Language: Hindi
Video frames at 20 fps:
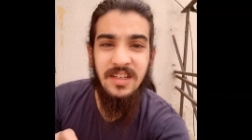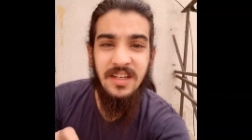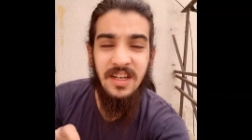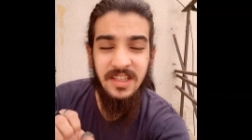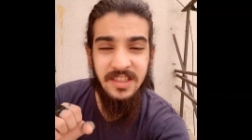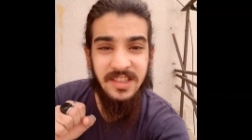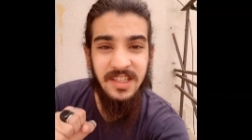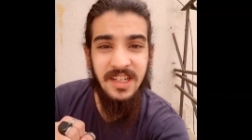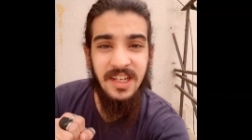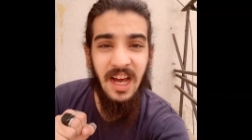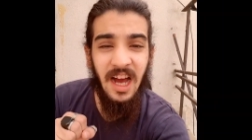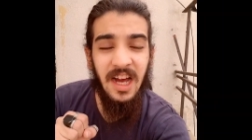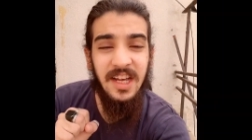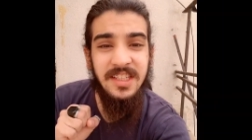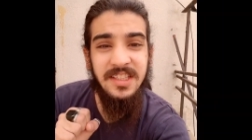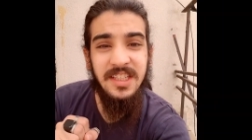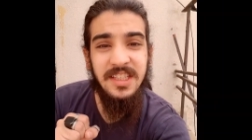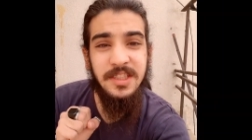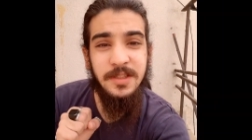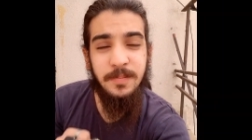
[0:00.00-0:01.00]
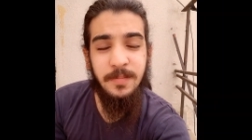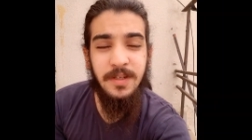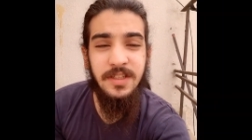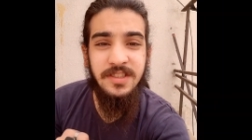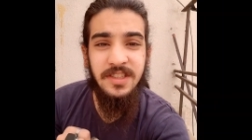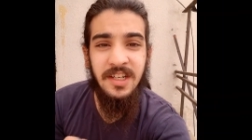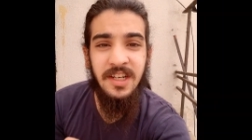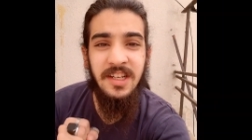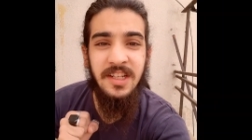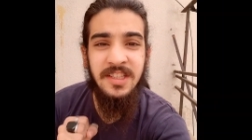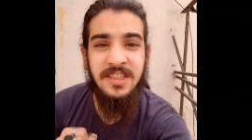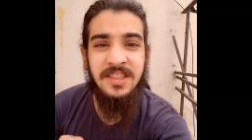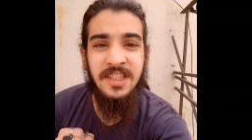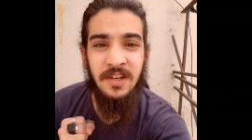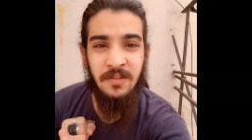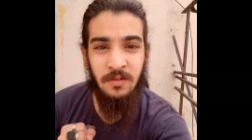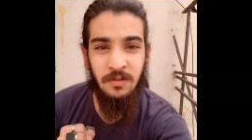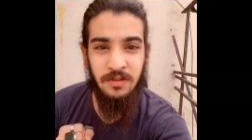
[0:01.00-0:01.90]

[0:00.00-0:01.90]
घसीट हाईएस्ट पे जर्नलिस्ट हैं